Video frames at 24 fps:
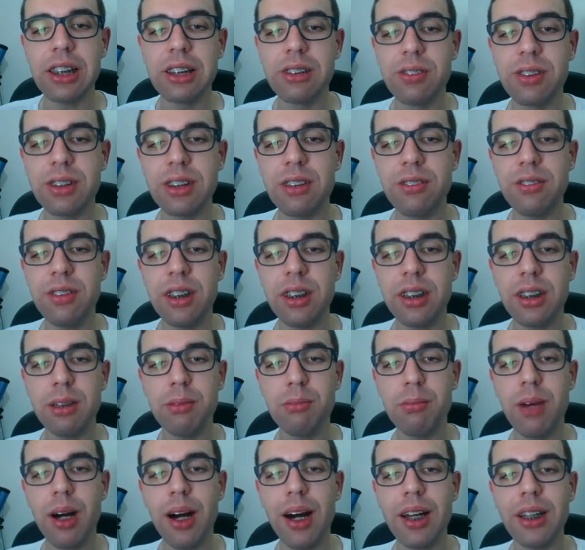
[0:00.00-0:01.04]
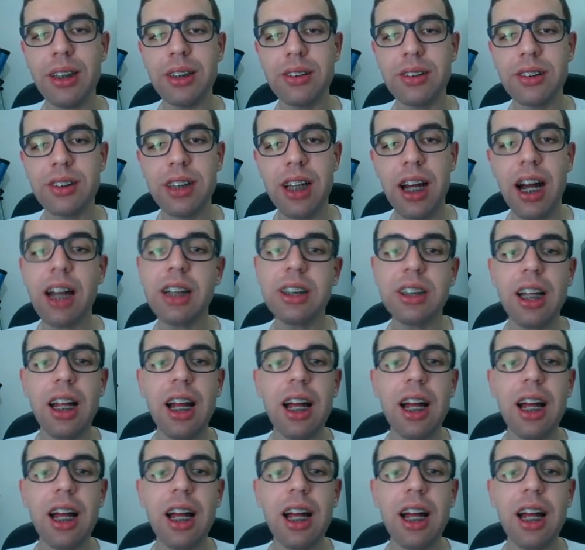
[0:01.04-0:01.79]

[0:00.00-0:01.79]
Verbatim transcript: se você vir aqui mais, você acha